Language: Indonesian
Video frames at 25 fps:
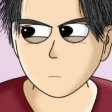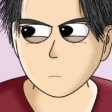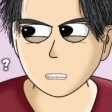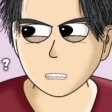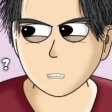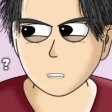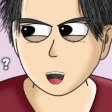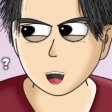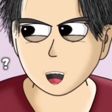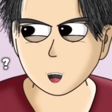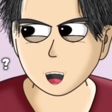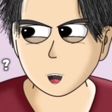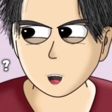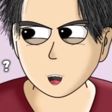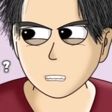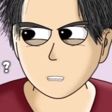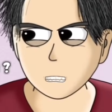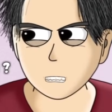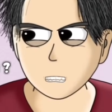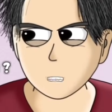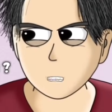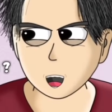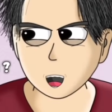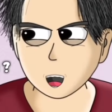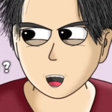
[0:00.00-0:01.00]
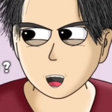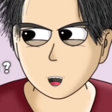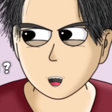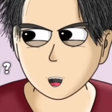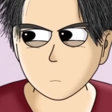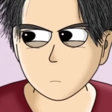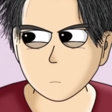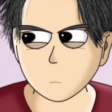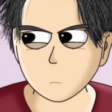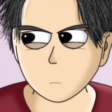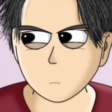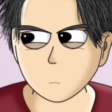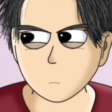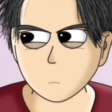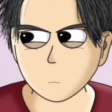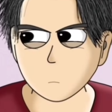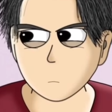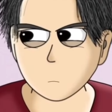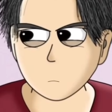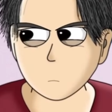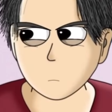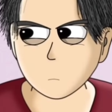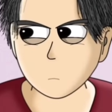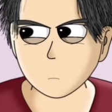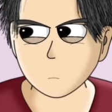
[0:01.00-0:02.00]
Ah, uh, siapa sih dia?
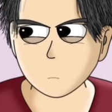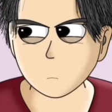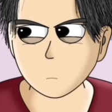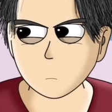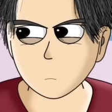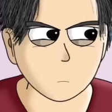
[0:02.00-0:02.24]
Entahlah.